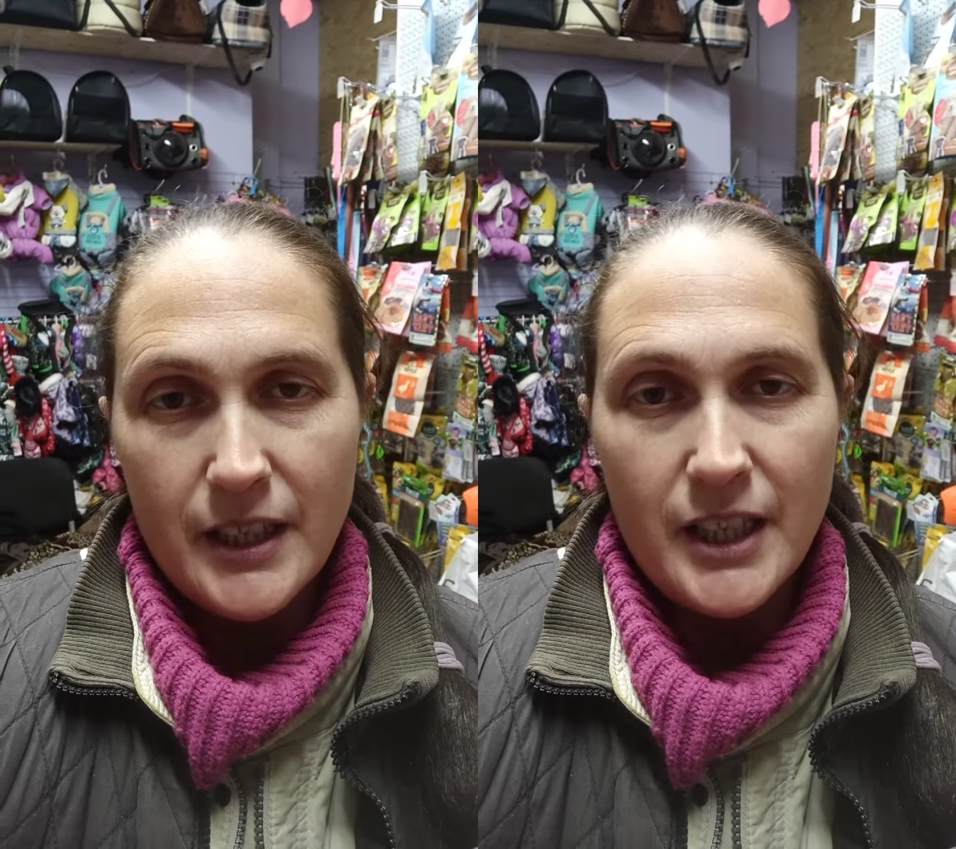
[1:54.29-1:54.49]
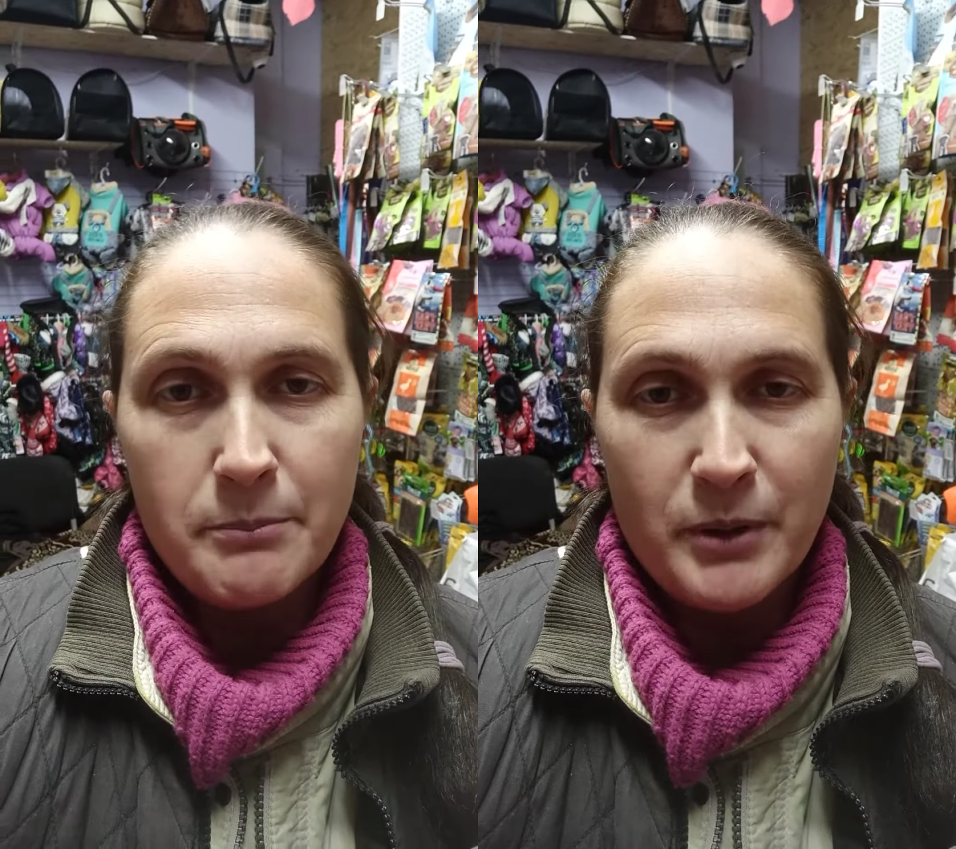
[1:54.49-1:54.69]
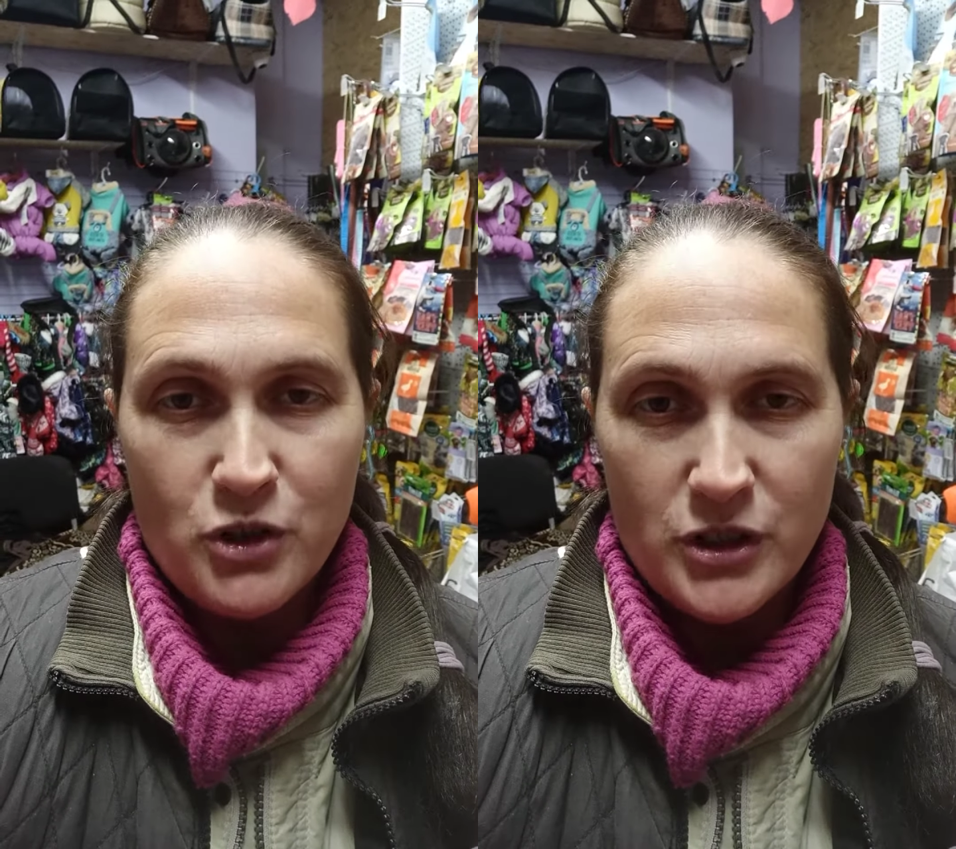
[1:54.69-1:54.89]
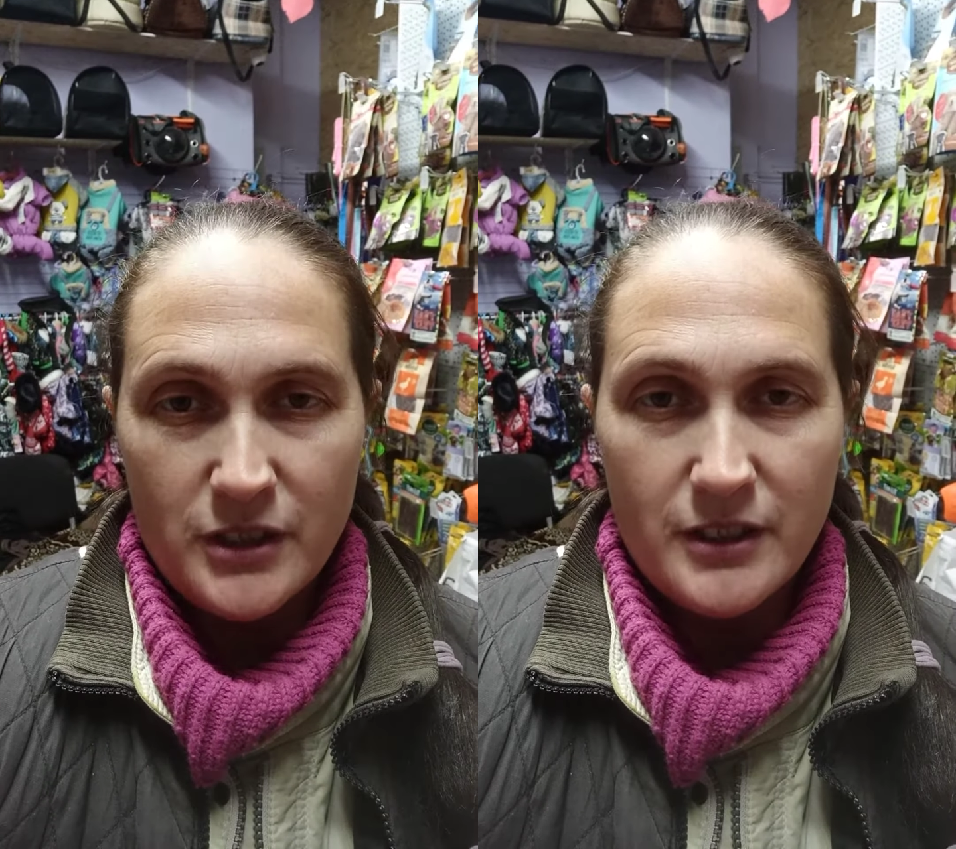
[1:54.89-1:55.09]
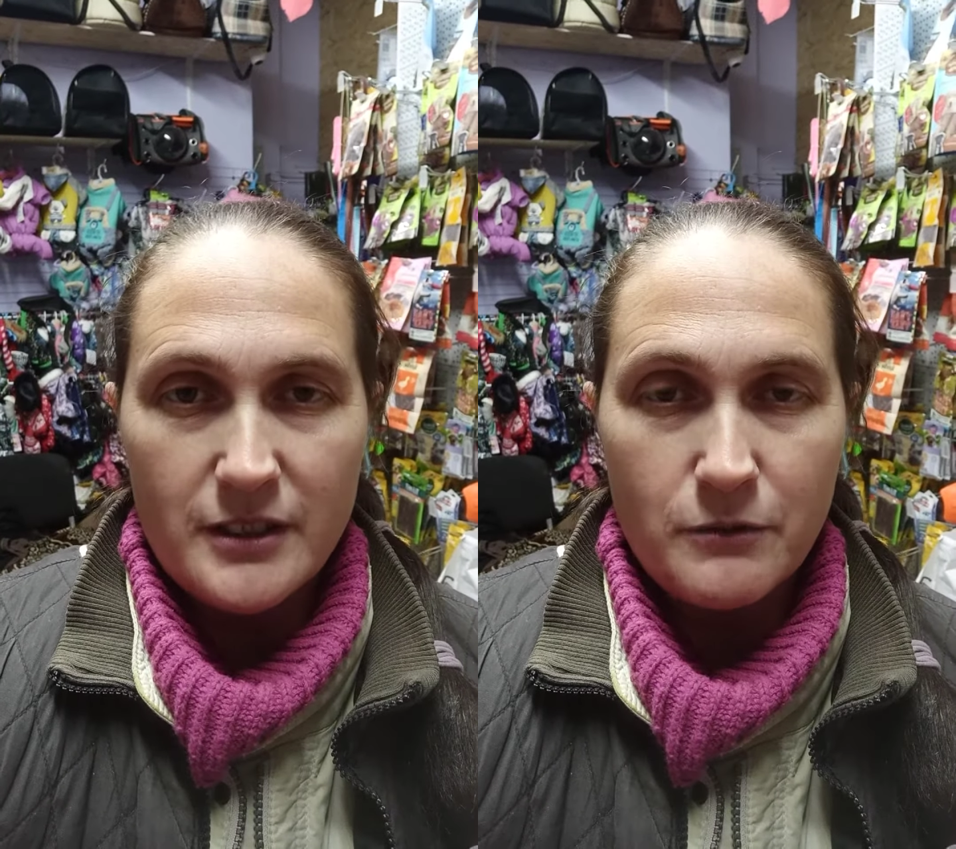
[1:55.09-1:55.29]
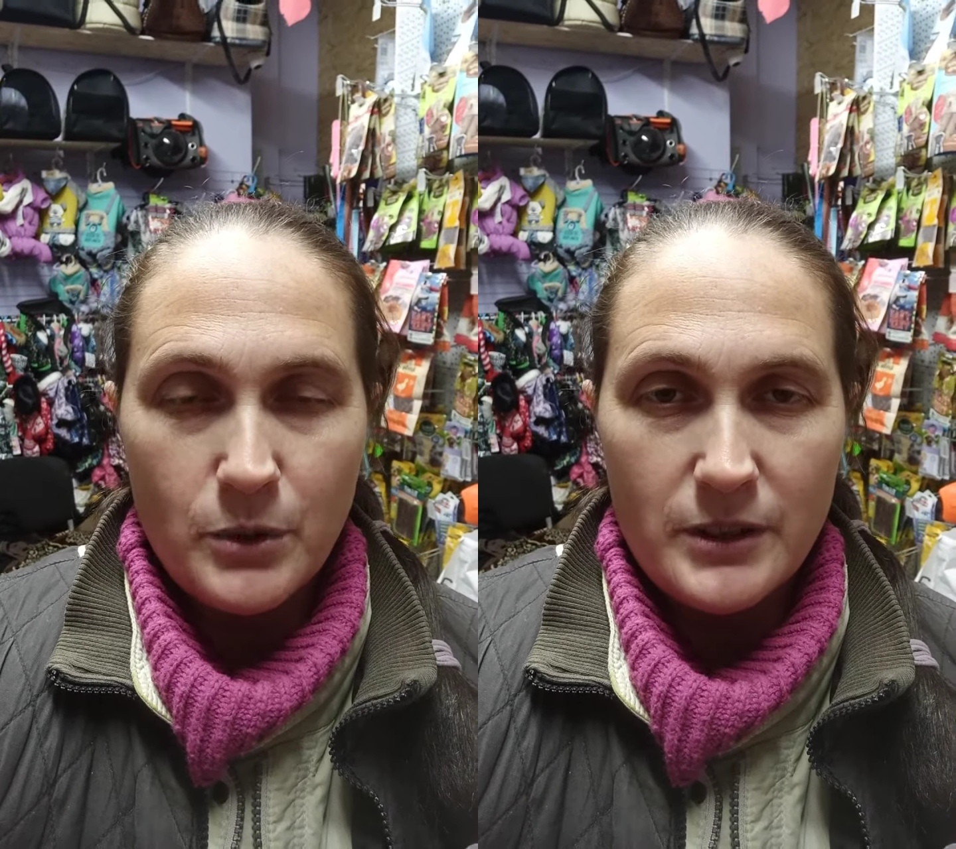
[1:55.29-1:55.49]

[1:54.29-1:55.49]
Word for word: и пришли на свой